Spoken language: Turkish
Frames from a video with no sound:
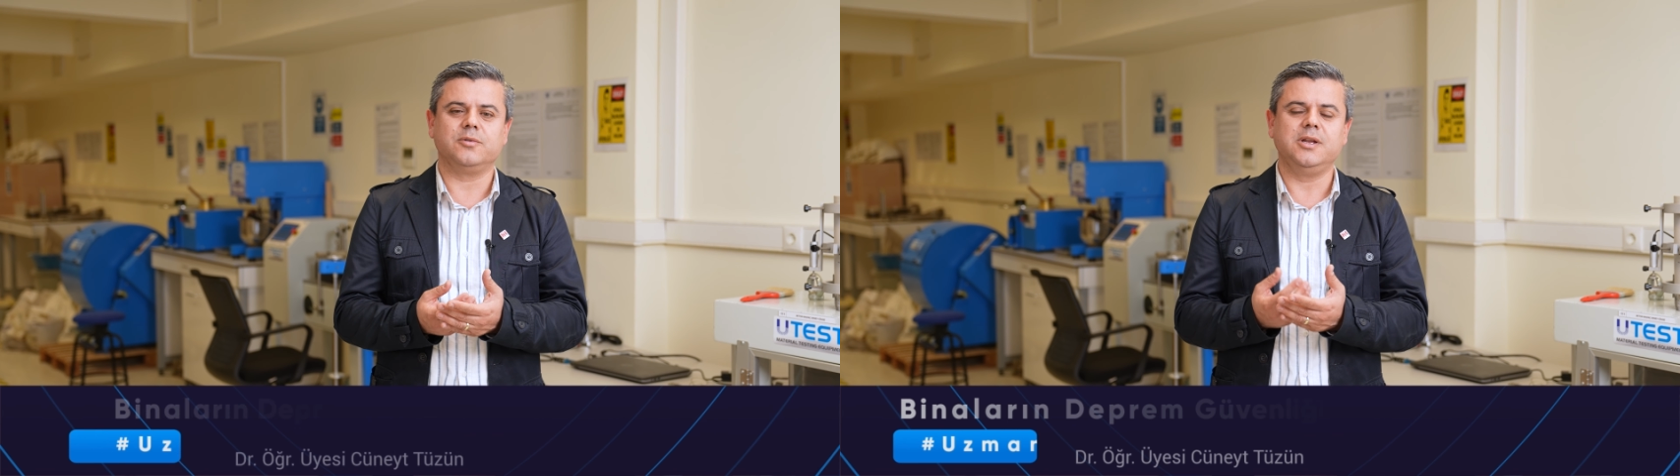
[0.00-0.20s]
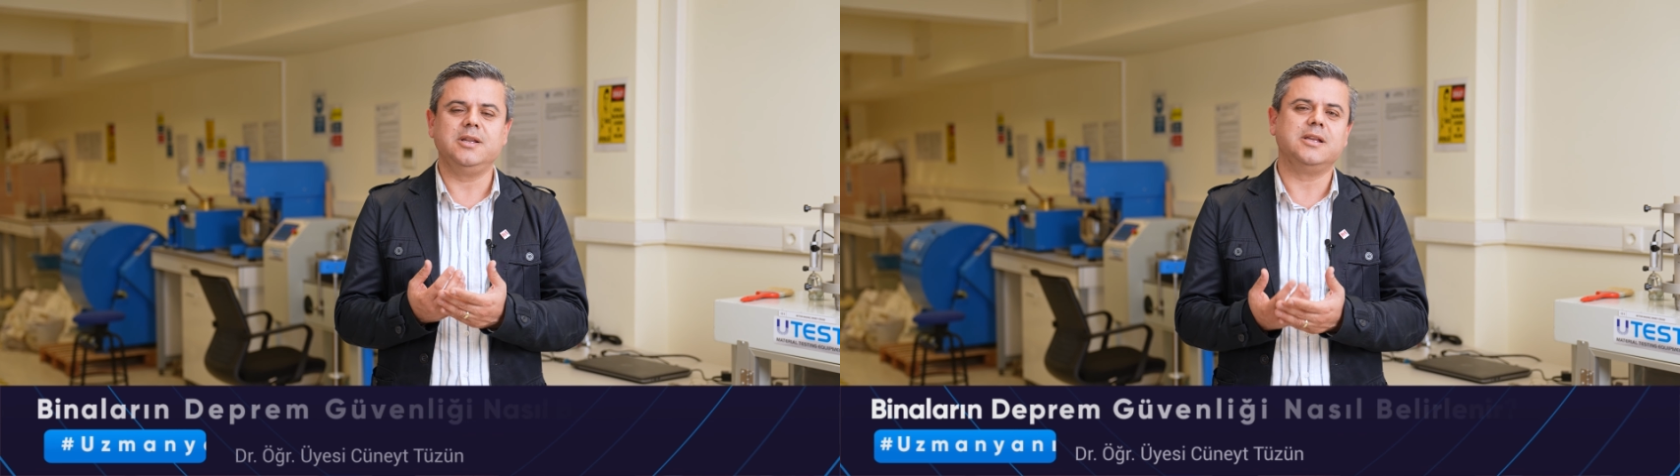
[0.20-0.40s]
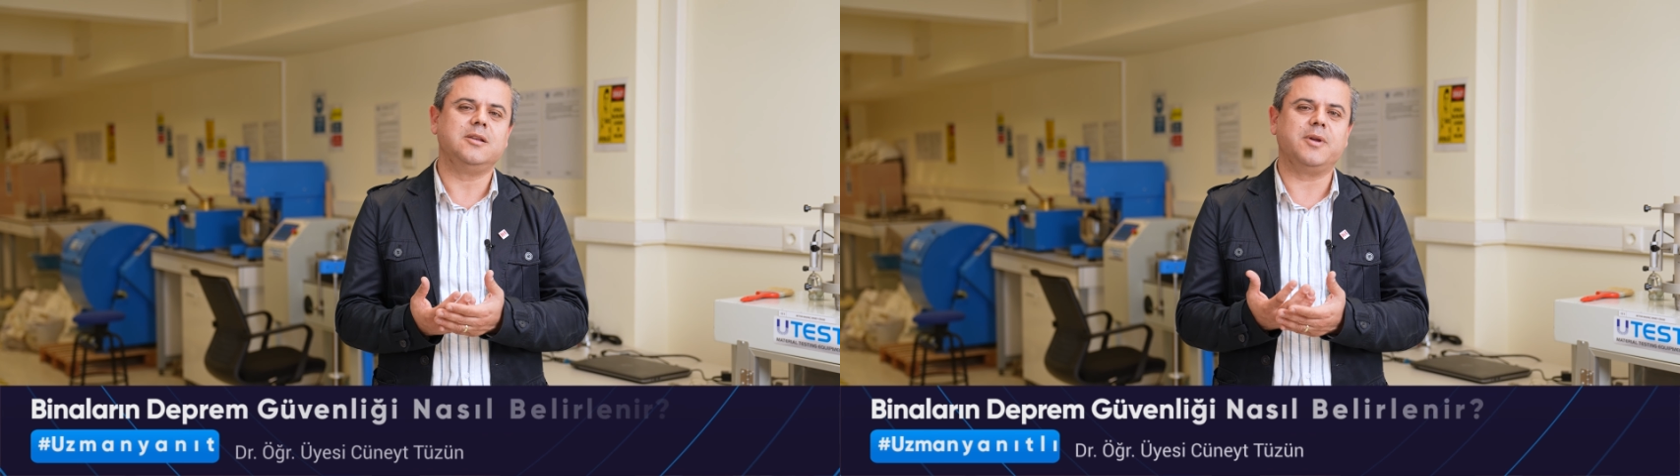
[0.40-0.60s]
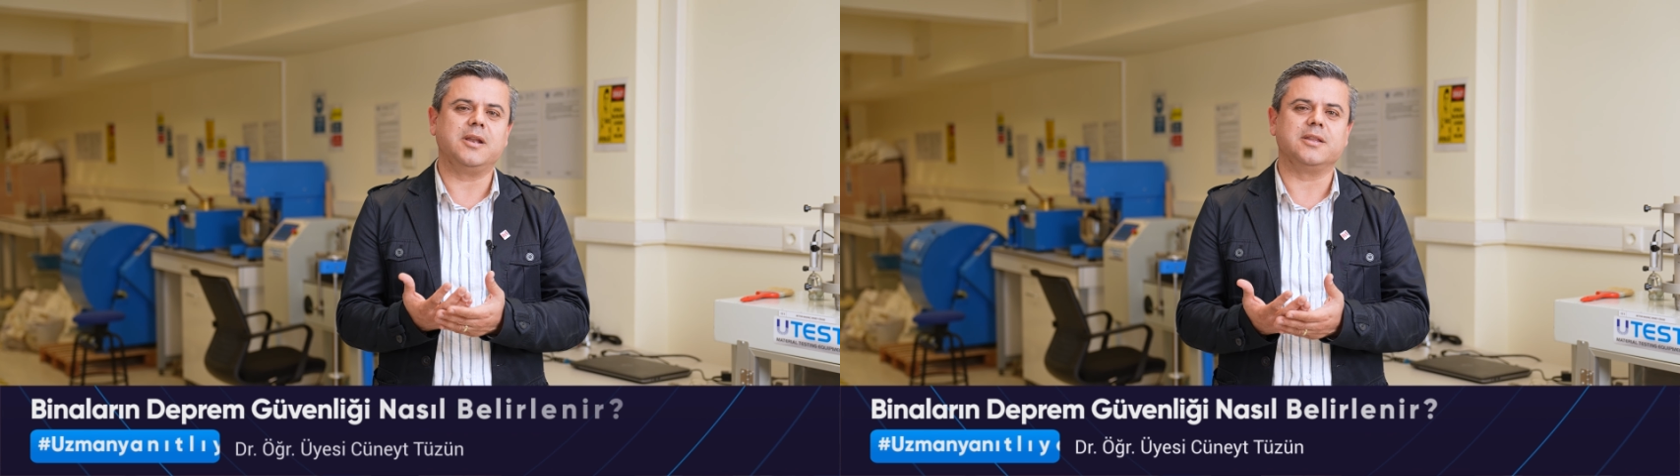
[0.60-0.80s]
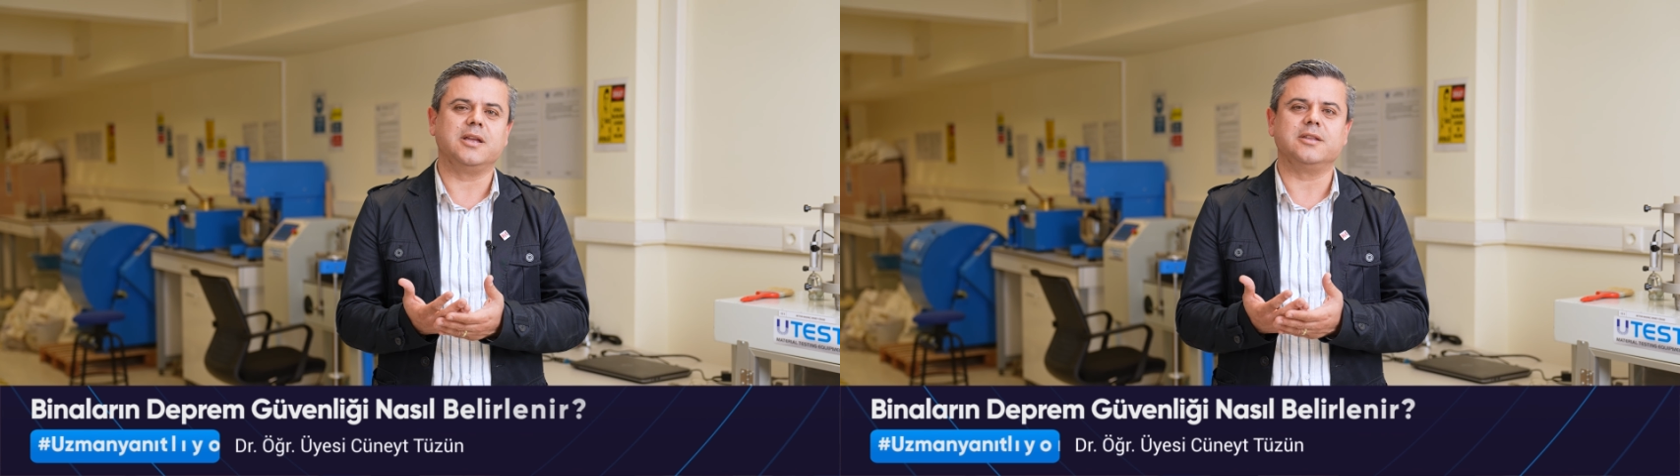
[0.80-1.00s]
ilgili
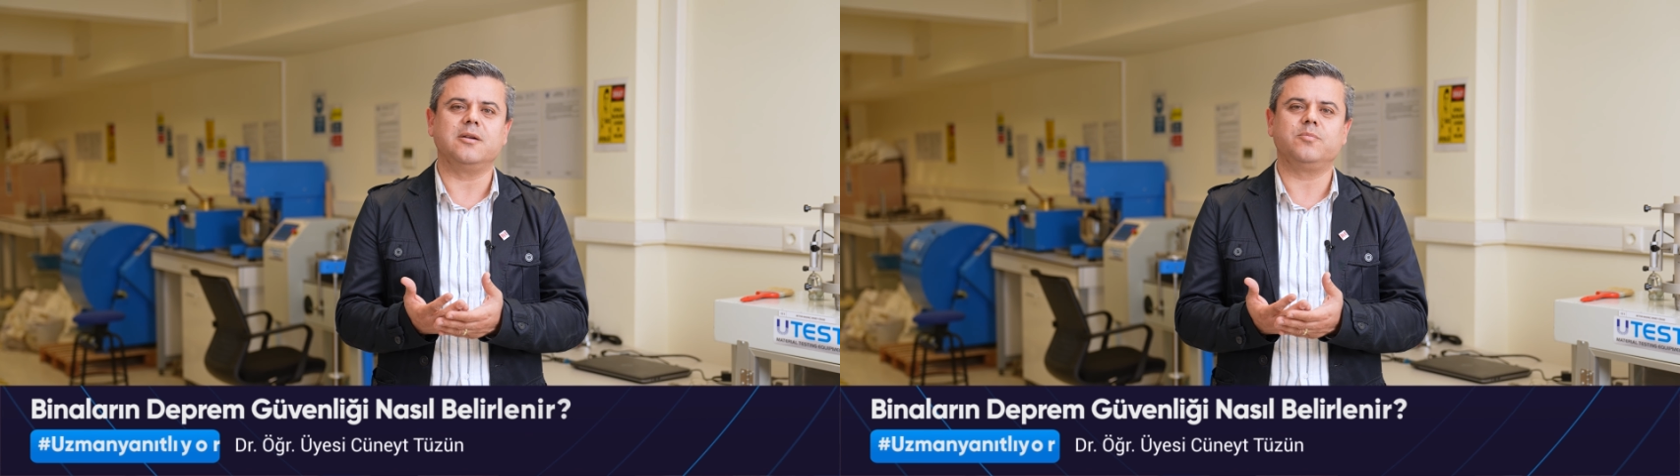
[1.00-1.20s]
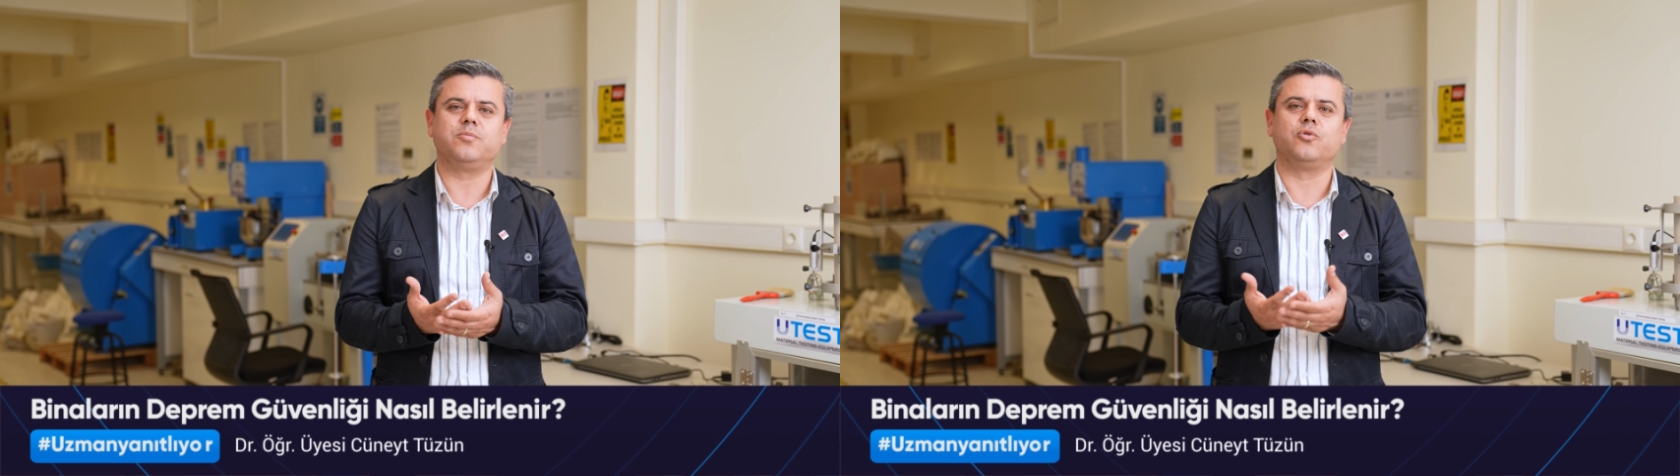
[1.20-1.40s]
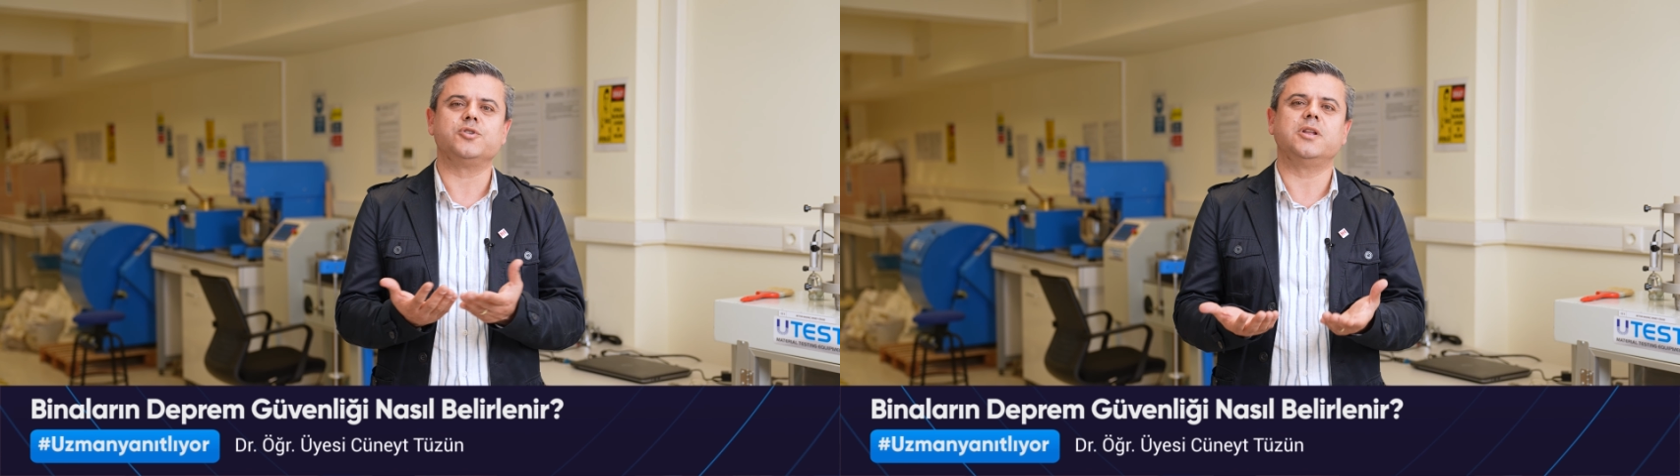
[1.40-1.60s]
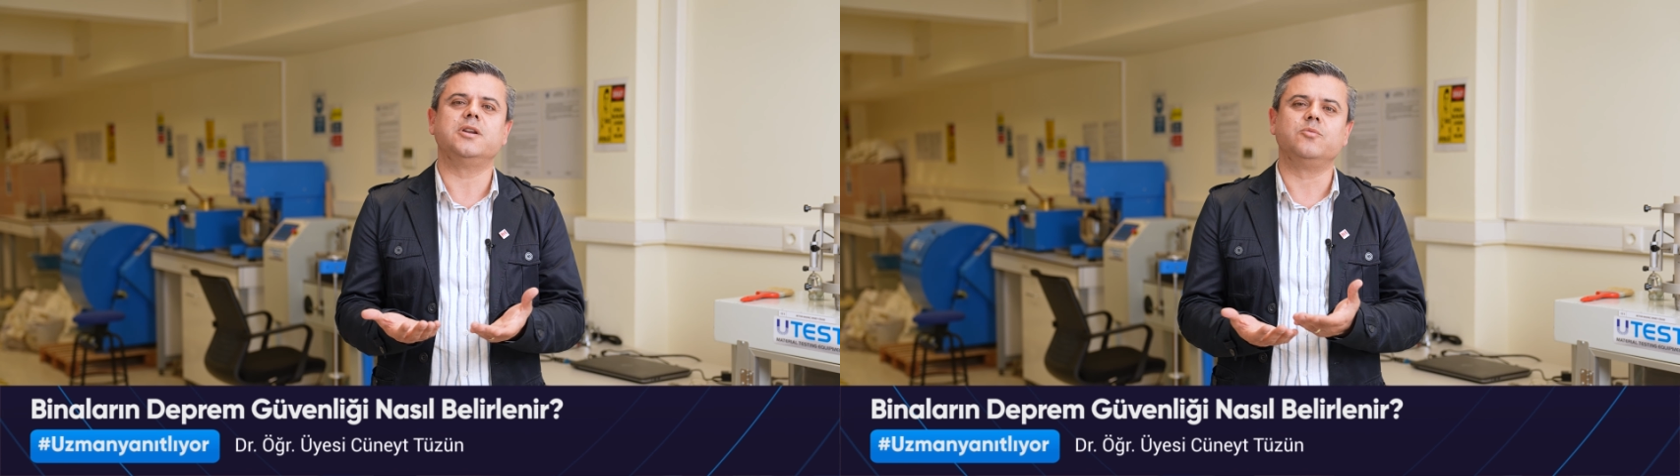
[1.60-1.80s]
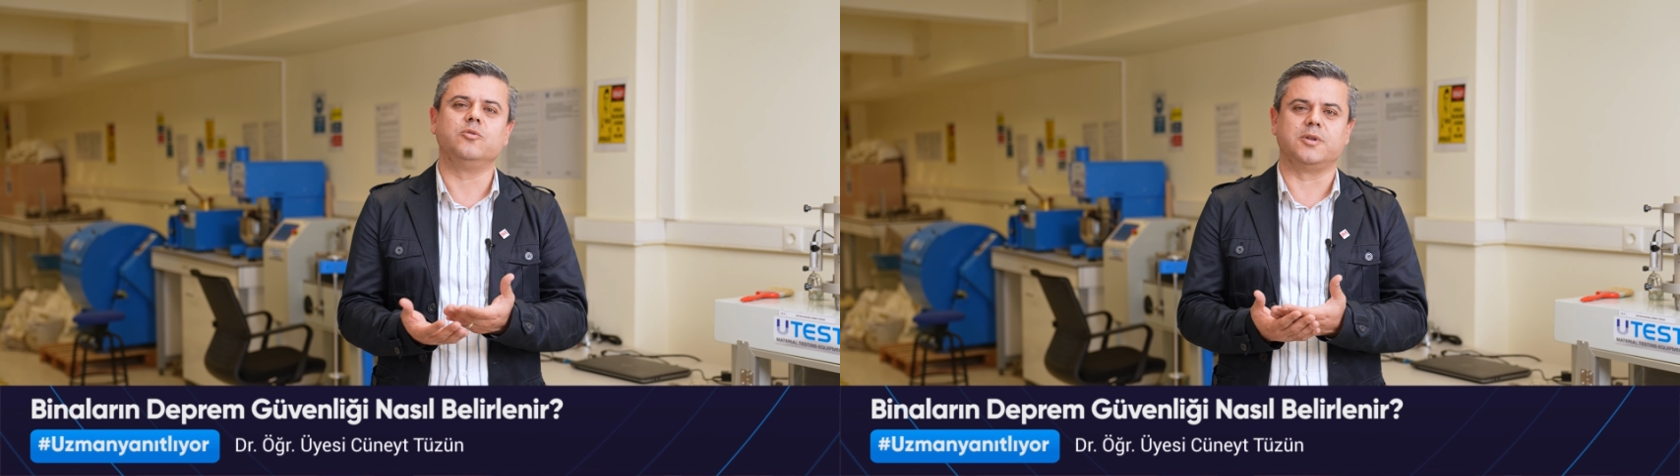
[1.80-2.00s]
belediyeden
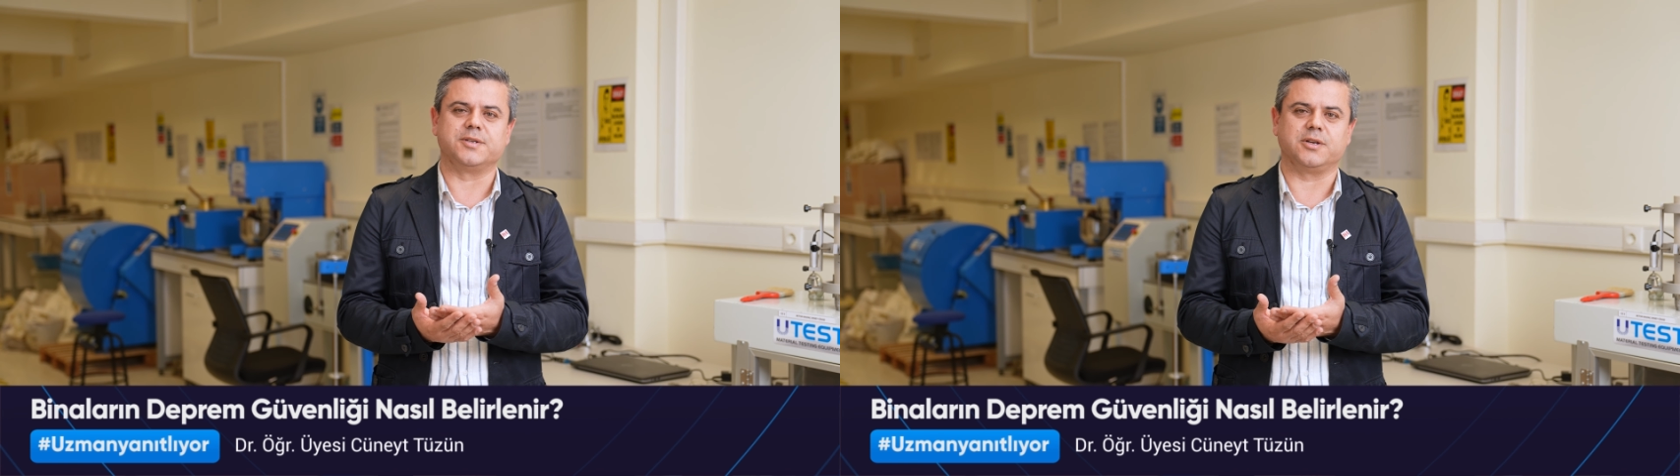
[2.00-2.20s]
projelerini bulmanız